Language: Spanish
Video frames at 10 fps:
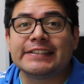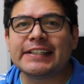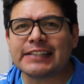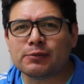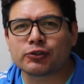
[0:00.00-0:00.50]

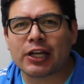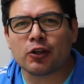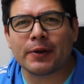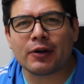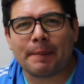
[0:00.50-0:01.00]
Si estás
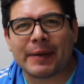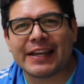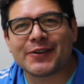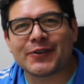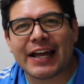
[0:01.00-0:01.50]
buscando ver una
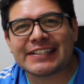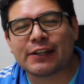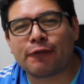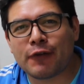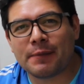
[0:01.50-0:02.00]
película
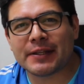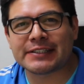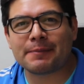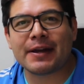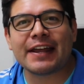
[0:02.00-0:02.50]
este film de
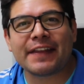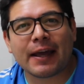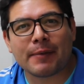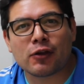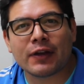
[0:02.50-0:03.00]
semana,
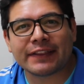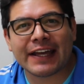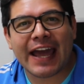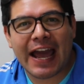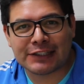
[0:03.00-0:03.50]
déjame
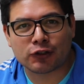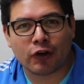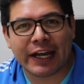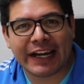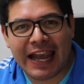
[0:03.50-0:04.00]
ayudarte a
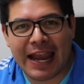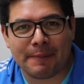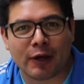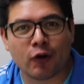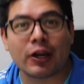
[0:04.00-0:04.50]
escoger la
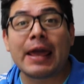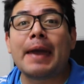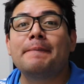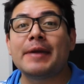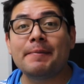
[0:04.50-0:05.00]
mejor.
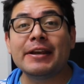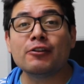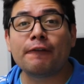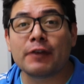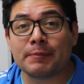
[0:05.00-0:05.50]

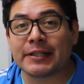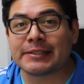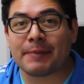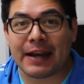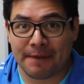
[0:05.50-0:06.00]
Bienvenido a Film de
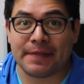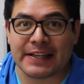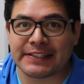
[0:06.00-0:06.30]
Semana de